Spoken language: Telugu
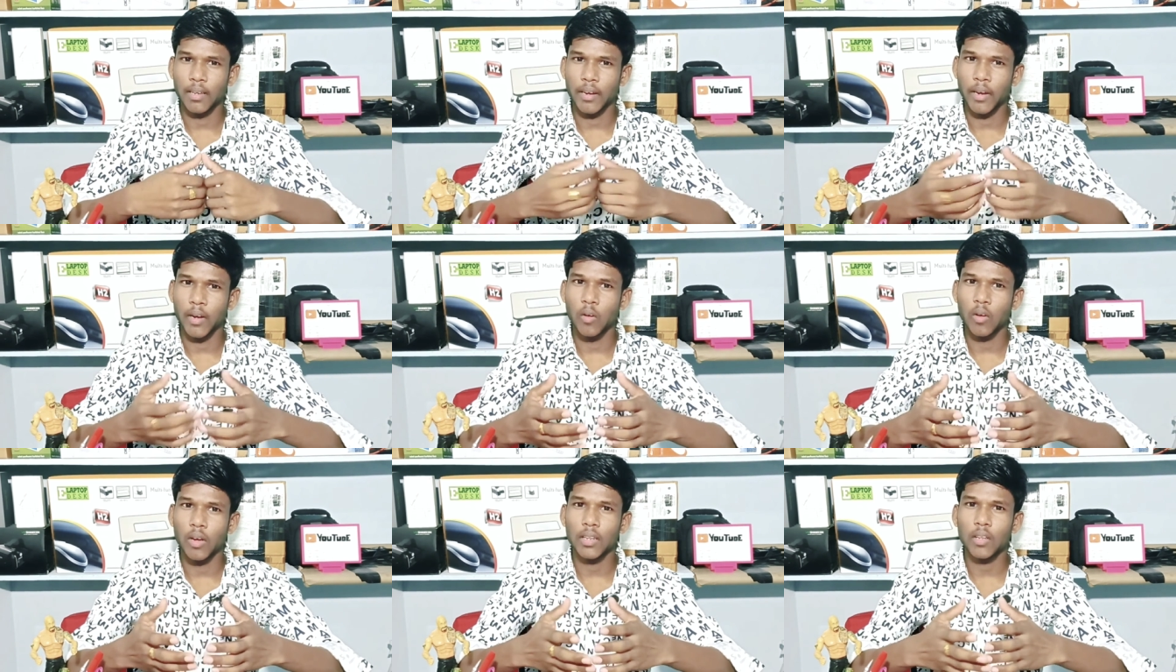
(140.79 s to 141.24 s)

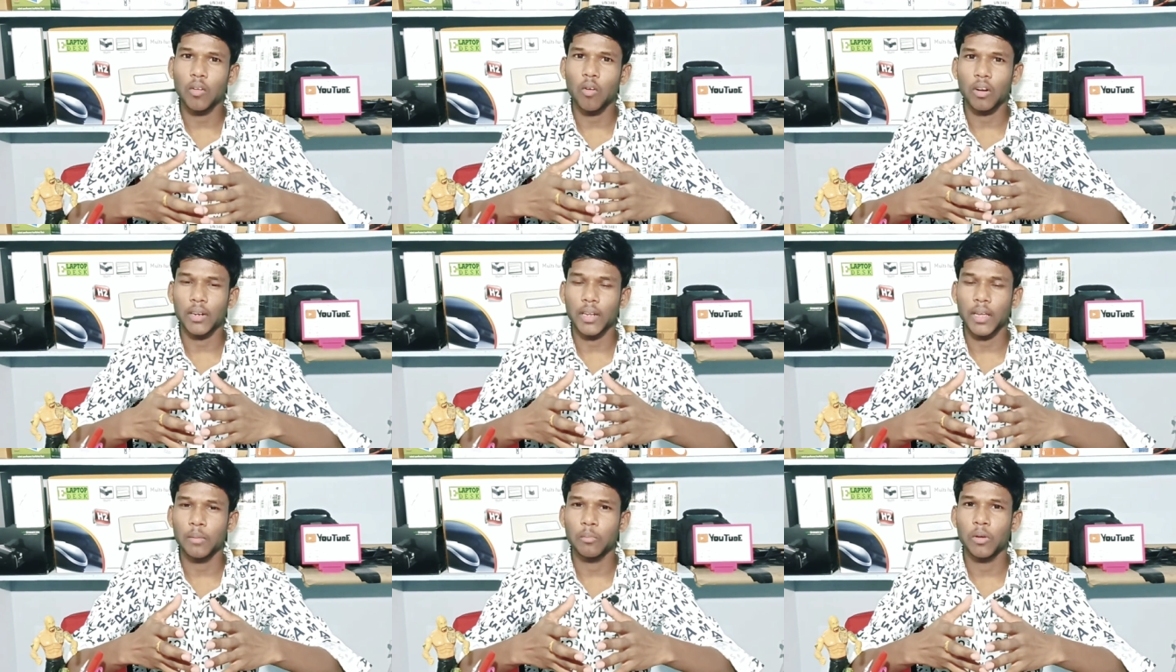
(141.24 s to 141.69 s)
రెండు అయితే
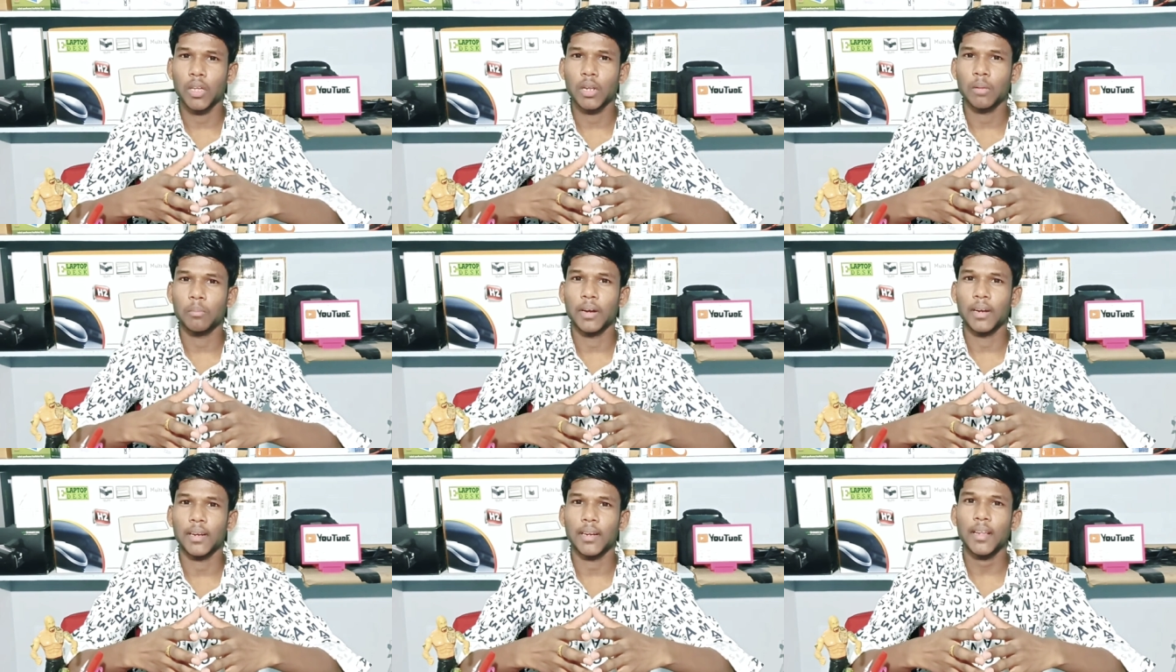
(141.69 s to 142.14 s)
ఒకటే అయిపోయాయి
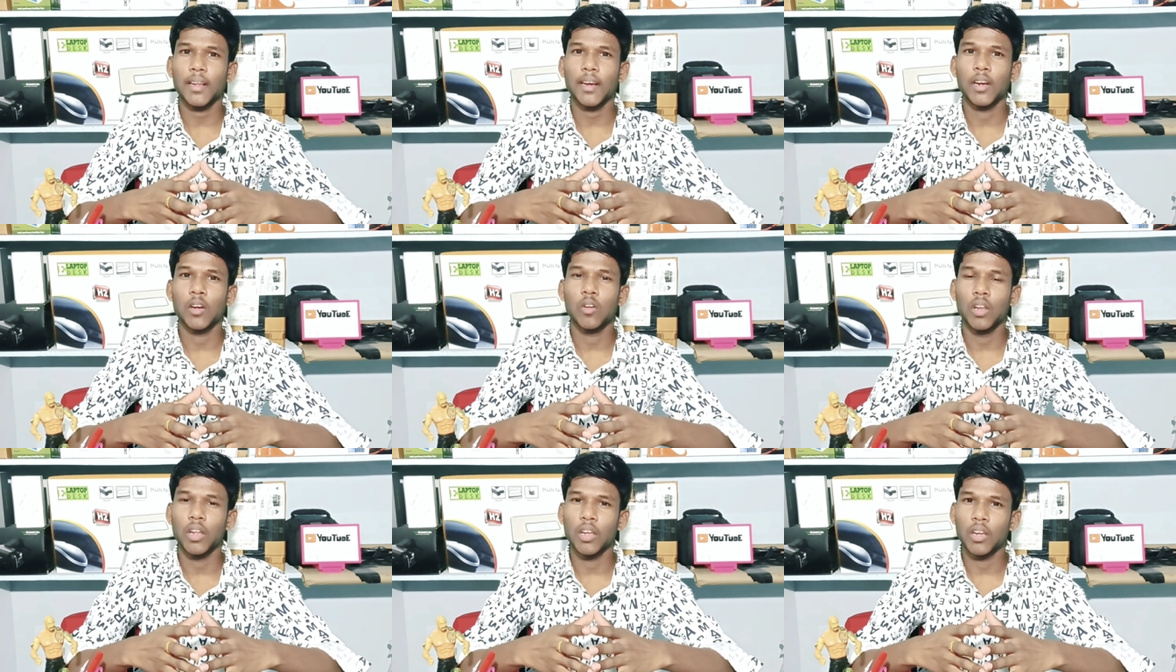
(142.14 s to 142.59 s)
అనమాట
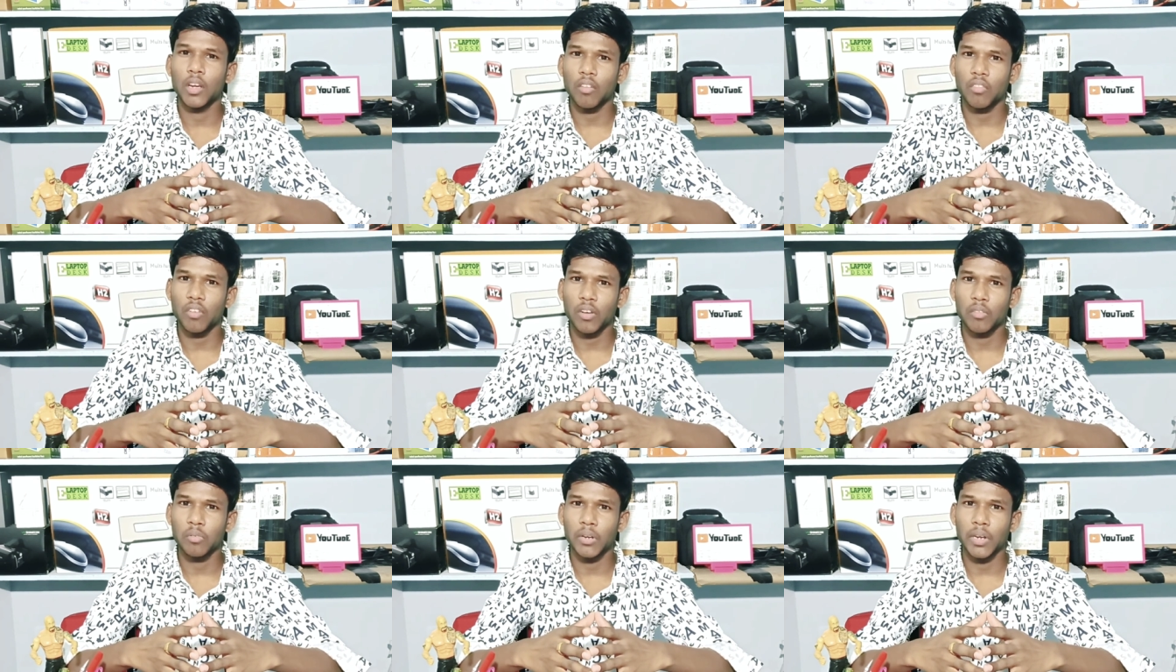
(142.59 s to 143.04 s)
రెండు లింక్
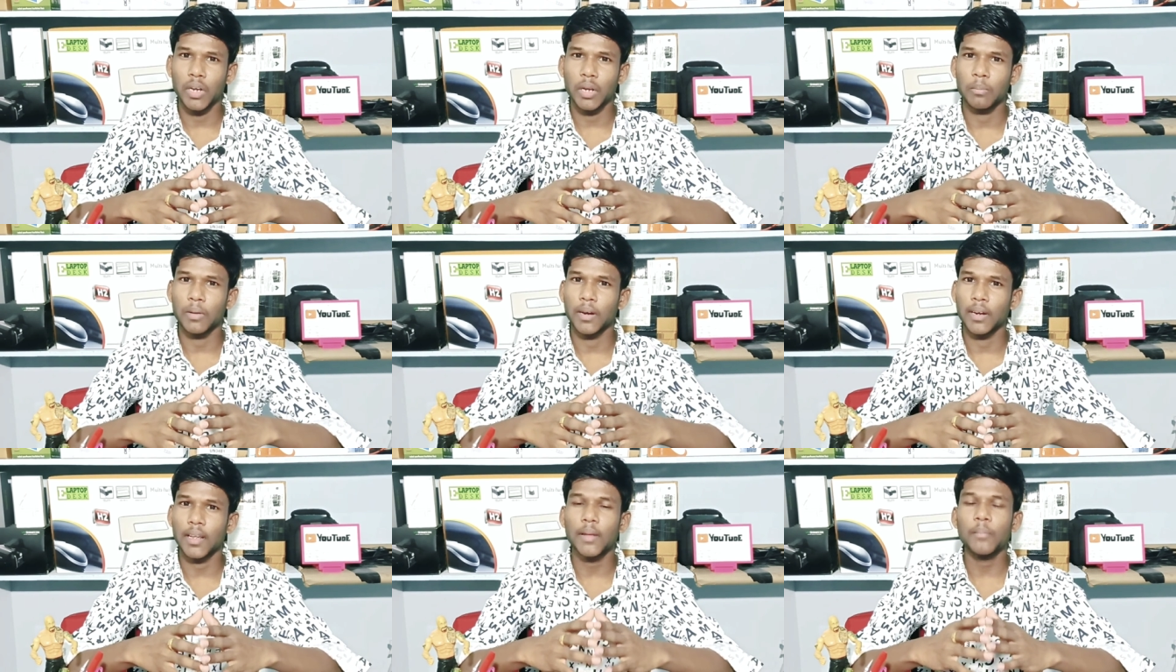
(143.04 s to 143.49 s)
ఆఫ్ అయిపోయినాయి
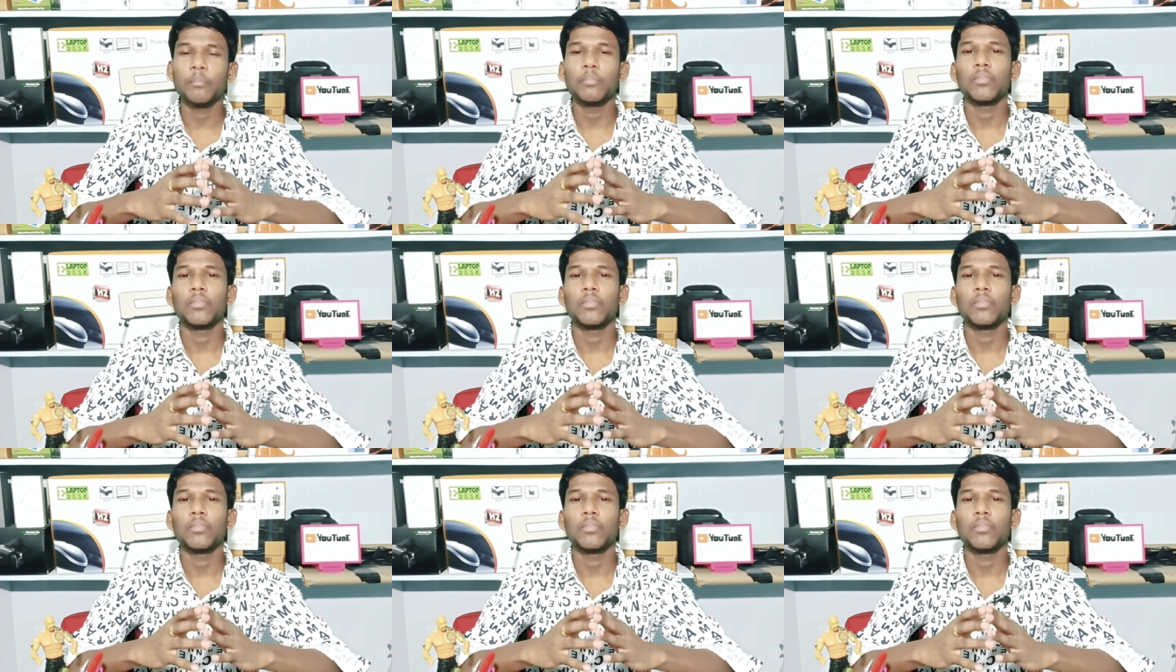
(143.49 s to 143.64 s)
అనమాట